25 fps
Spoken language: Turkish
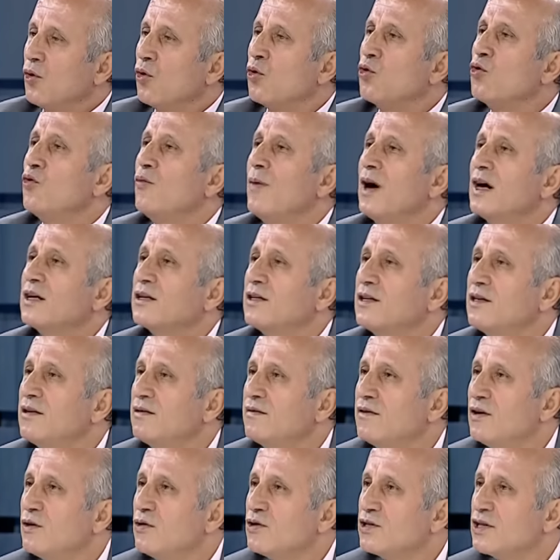
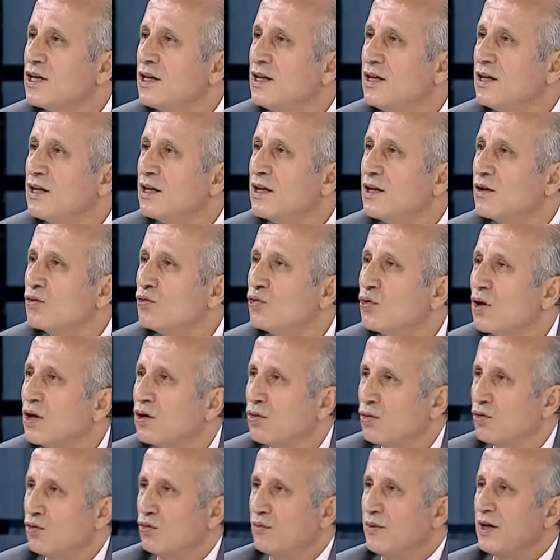Okumaktır ve özellikle
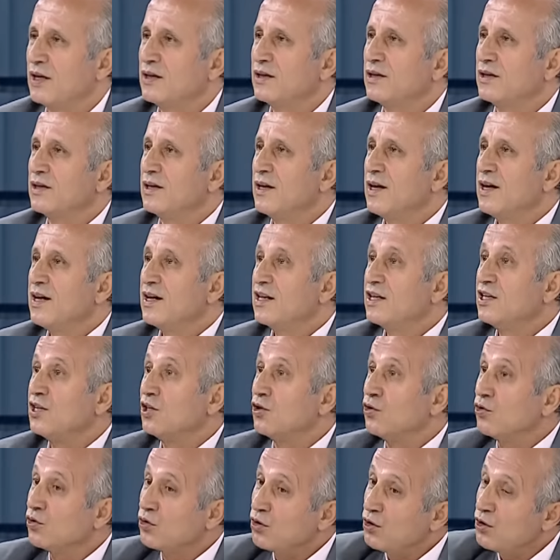Kur'an okumaktır.
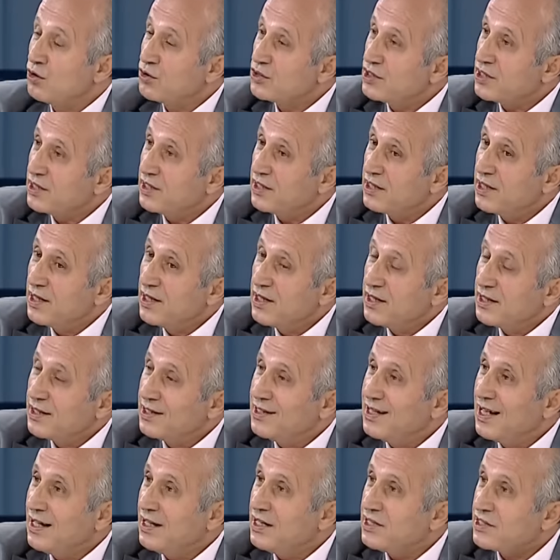Kronolojik
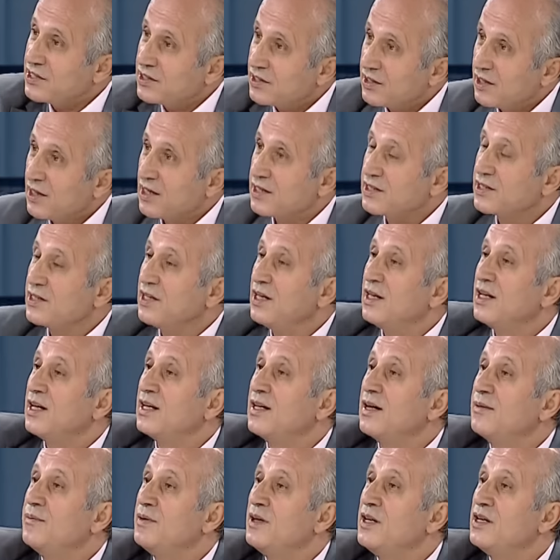geliş sırası
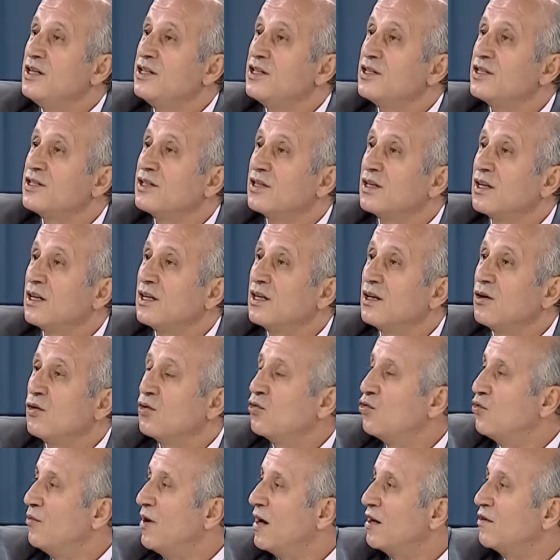ile de birinci sırada
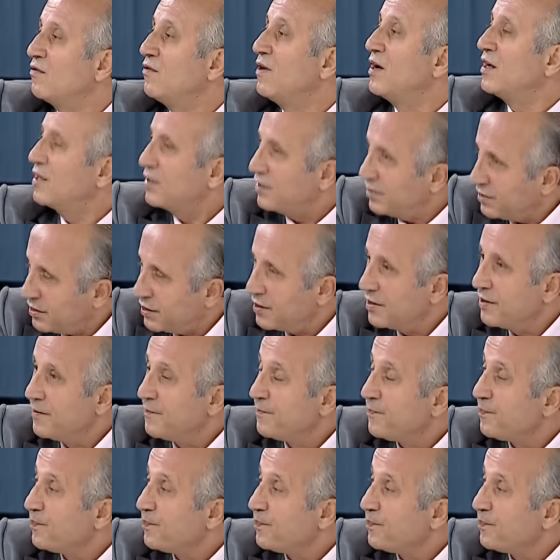İkradan okumak vardır.